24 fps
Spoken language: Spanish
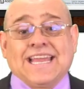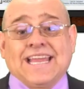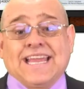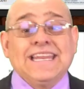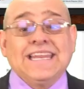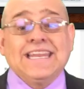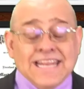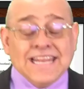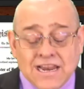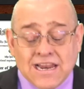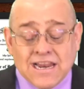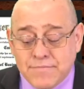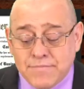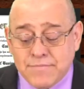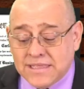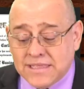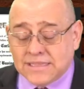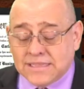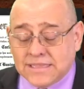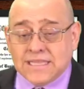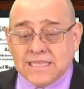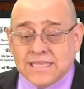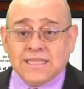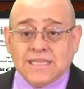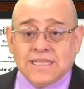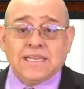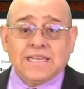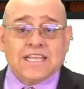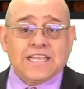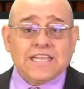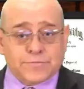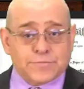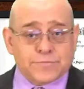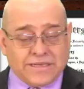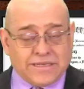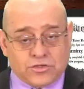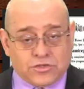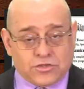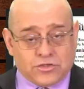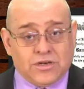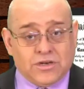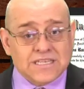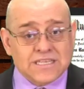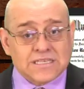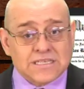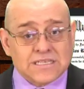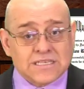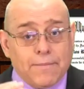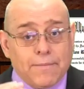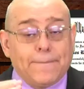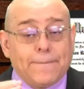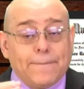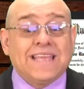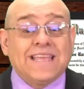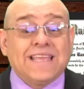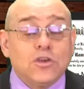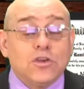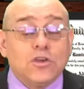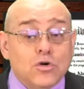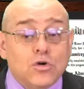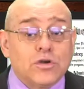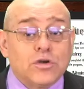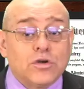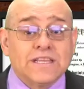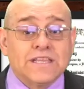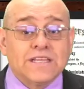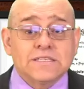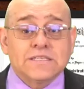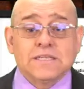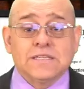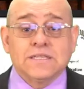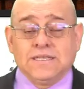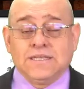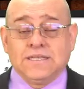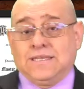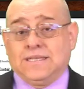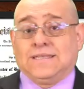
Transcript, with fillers: Generalmente las personas mayores,